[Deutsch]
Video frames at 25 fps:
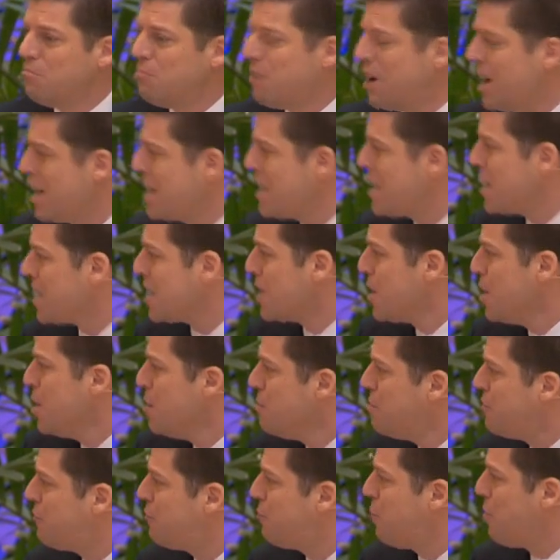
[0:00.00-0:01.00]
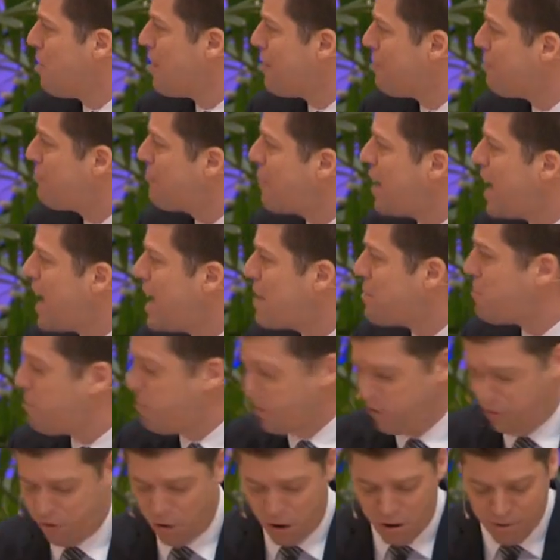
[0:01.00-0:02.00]
dass wir Geld, dem Glauben und
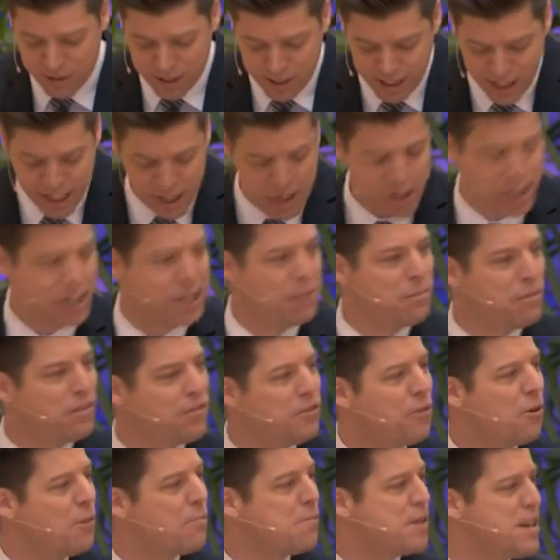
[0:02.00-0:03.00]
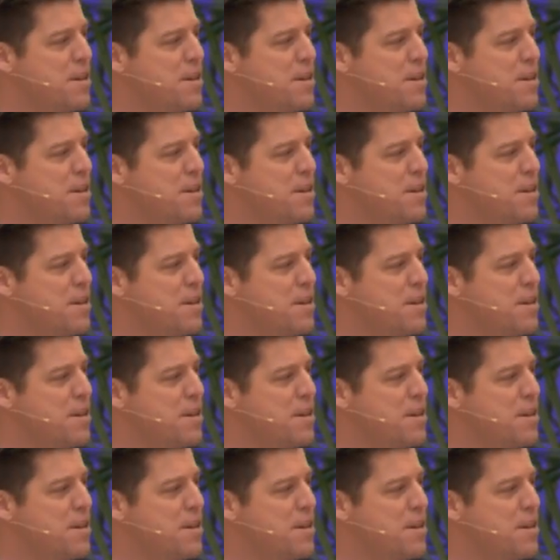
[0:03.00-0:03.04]
der Religion vorziehen